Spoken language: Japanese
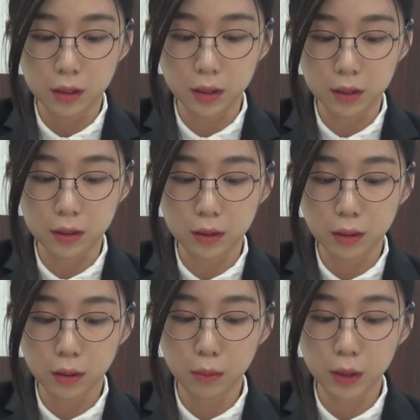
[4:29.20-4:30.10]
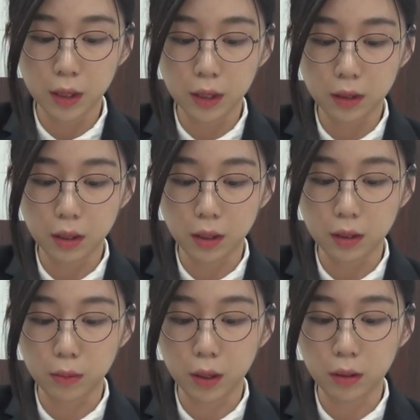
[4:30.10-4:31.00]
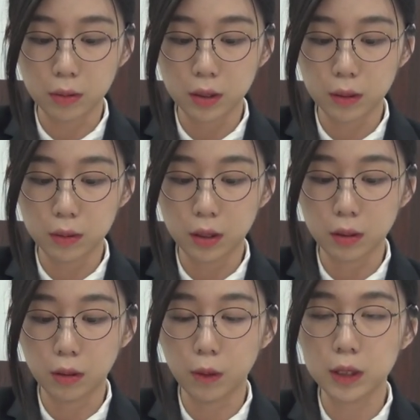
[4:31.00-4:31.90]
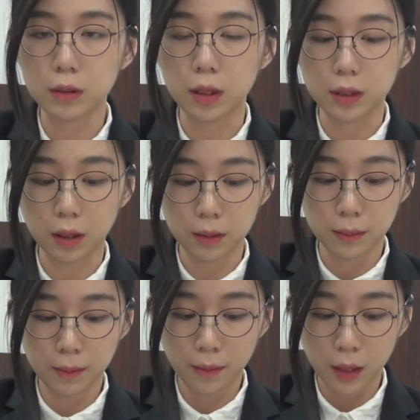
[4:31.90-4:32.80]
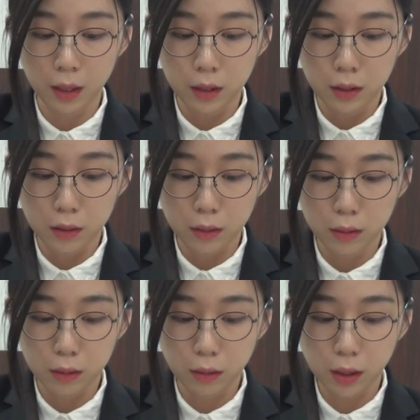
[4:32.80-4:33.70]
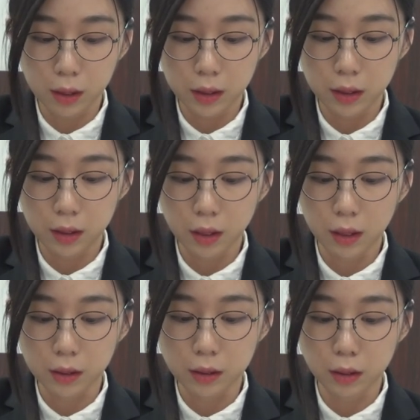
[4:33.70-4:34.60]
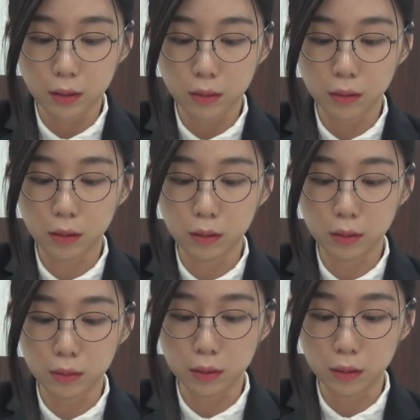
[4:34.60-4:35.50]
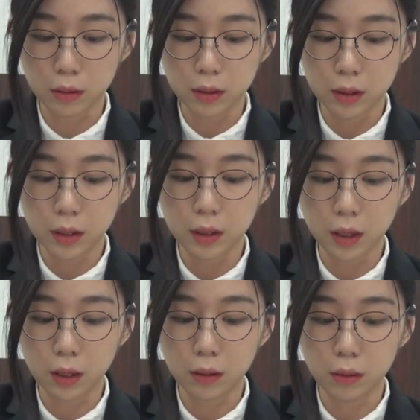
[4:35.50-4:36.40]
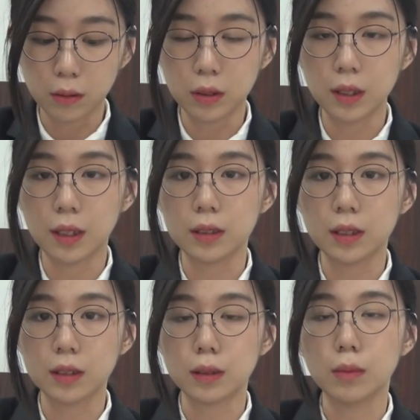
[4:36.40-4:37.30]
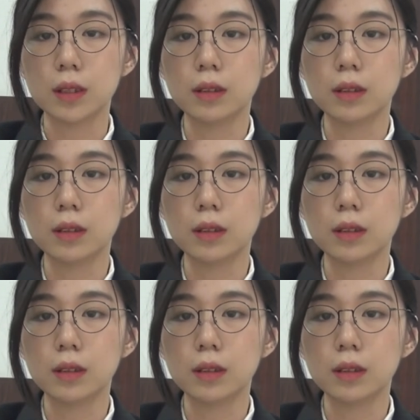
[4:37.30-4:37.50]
です興味があった方はお気軽にお問い合わせくださいこの動画が気に入ったらチャンネル登録といいねをお願いいたしま